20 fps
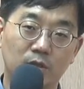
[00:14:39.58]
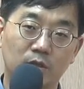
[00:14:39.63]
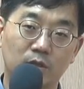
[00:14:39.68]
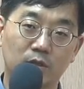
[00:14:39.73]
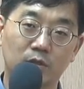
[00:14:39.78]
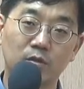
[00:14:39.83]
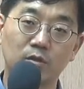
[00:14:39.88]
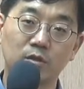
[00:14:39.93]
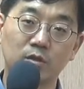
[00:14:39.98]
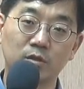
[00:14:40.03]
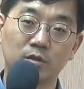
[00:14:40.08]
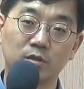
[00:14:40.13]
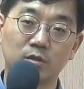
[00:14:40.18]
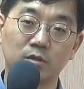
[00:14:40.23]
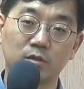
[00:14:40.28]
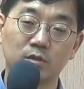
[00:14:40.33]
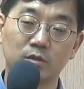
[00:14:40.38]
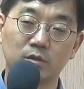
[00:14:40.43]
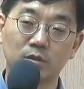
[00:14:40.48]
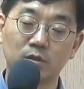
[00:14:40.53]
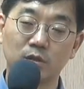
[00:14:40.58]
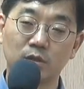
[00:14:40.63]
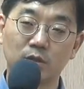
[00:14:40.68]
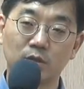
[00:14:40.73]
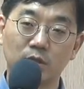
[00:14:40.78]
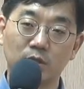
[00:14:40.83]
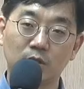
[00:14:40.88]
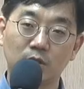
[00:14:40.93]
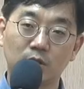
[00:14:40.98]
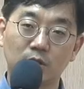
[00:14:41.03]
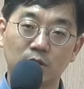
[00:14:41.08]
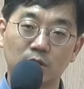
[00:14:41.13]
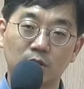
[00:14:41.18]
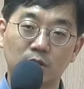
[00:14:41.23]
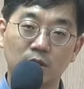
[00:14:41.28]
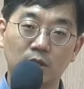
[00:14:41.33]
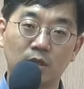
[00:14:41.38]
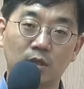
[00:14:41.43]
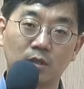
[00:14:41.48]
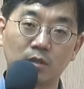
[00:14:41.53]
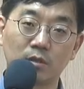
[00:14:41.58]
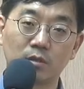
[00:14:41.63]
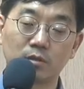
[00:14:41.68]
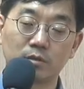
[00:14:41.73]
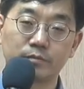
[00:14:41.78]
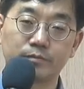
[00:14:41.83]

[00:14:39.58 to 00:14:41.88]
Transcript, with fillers: 그거는 그냥